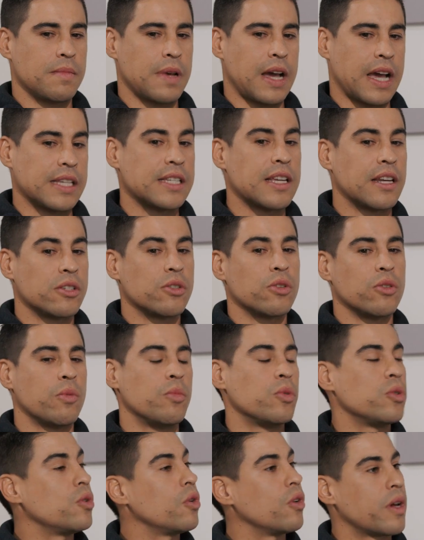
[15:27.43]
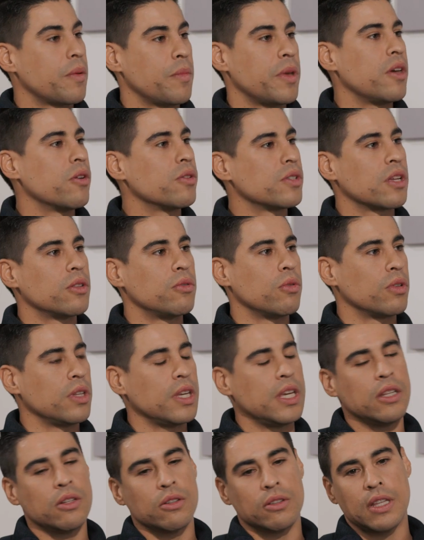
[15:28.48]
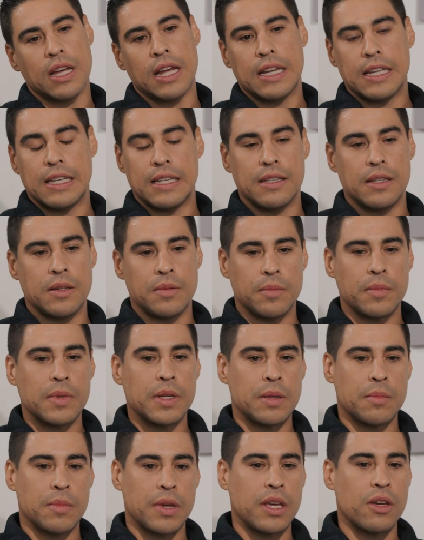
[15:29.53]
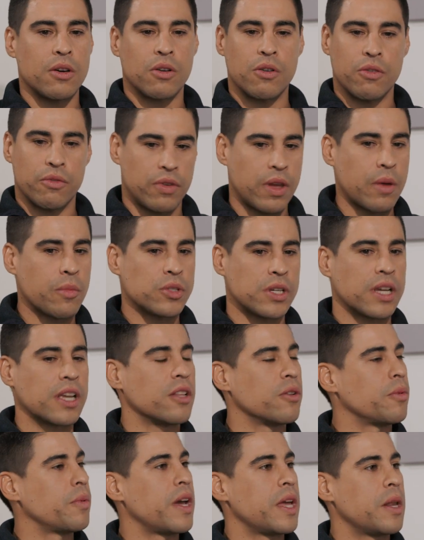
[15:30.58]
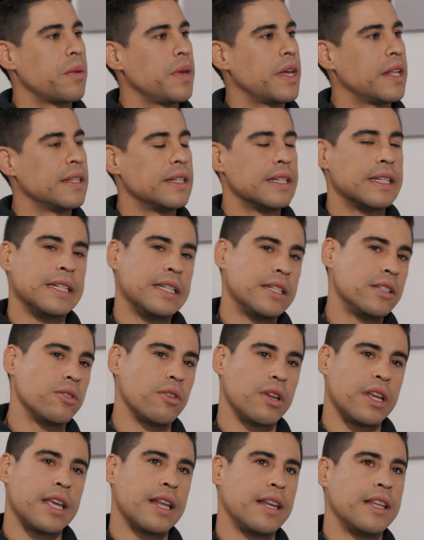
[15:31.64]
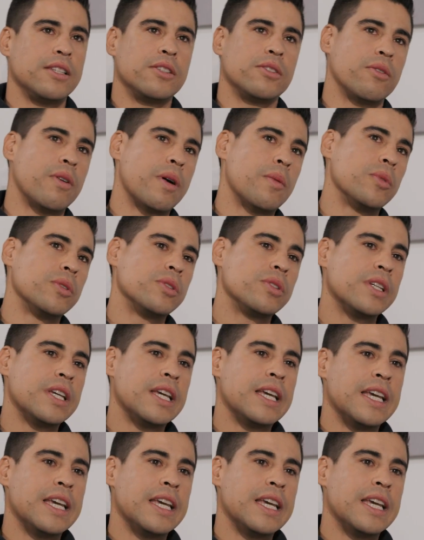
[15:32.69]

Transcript: A ella le sonó mucho lo que me dijo Saturnino, tal, y, me dijo, confiamos en que nos va a ir bien. Yo le dije, listo, vamos.